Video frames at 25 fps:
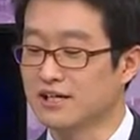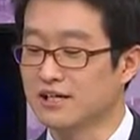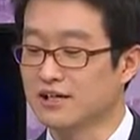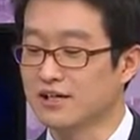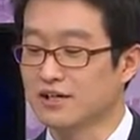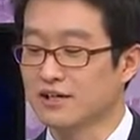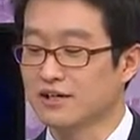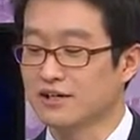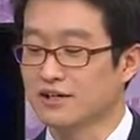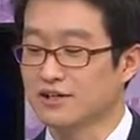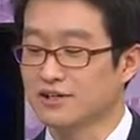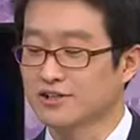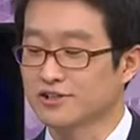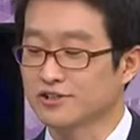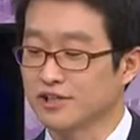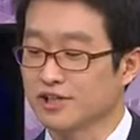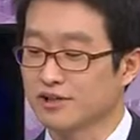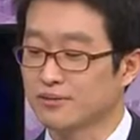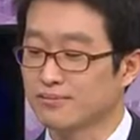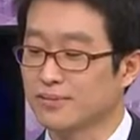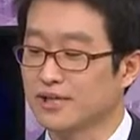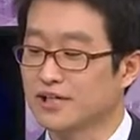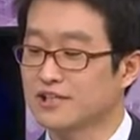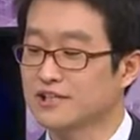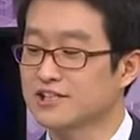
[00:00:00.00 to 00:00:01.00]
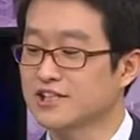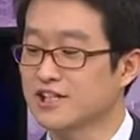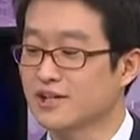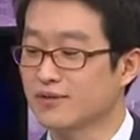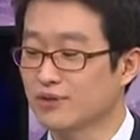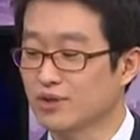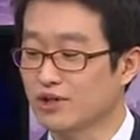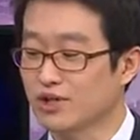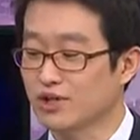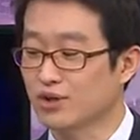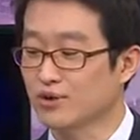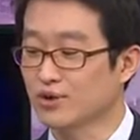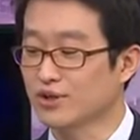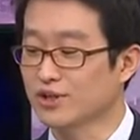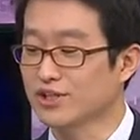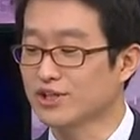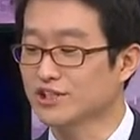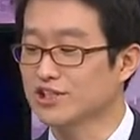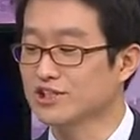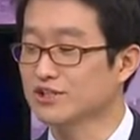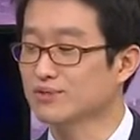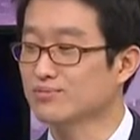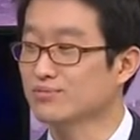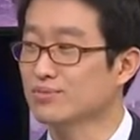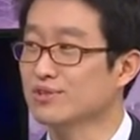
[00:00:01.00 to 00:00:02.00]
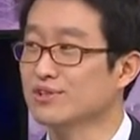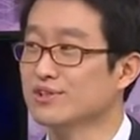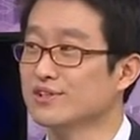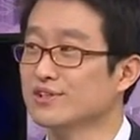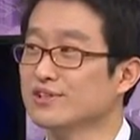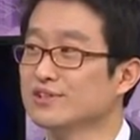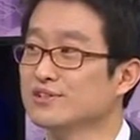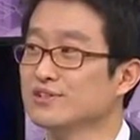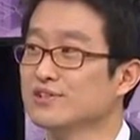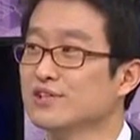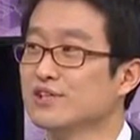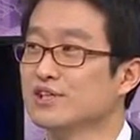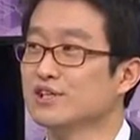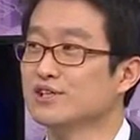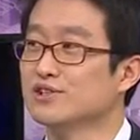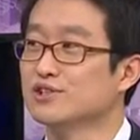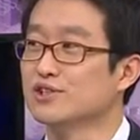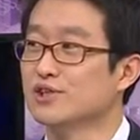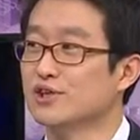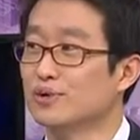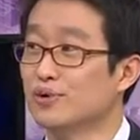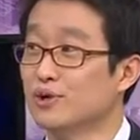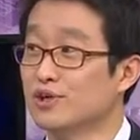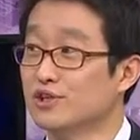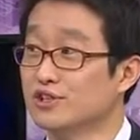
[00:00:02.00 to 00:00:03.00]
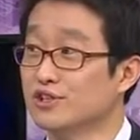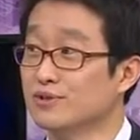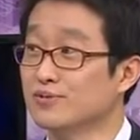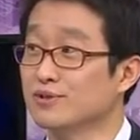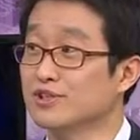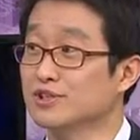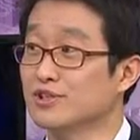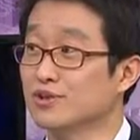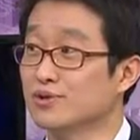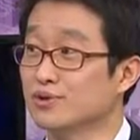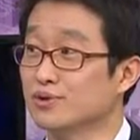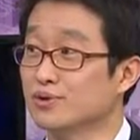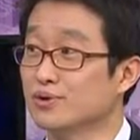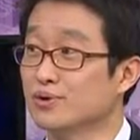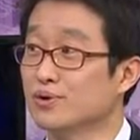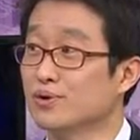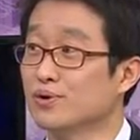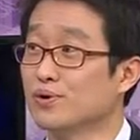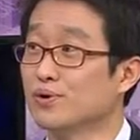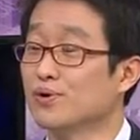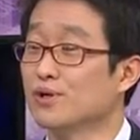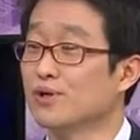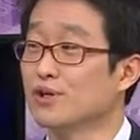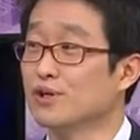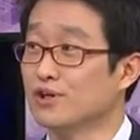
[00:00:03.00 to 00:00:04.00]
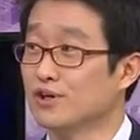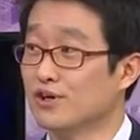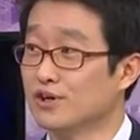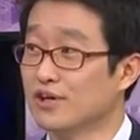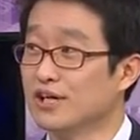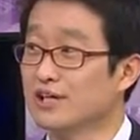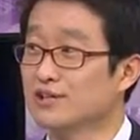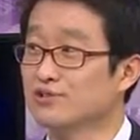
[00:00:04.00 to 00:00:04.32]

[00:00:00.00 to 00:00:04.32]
네. 그래서 캠페인 참여하기 원하시는 분들은 저희 월드비전으로 연락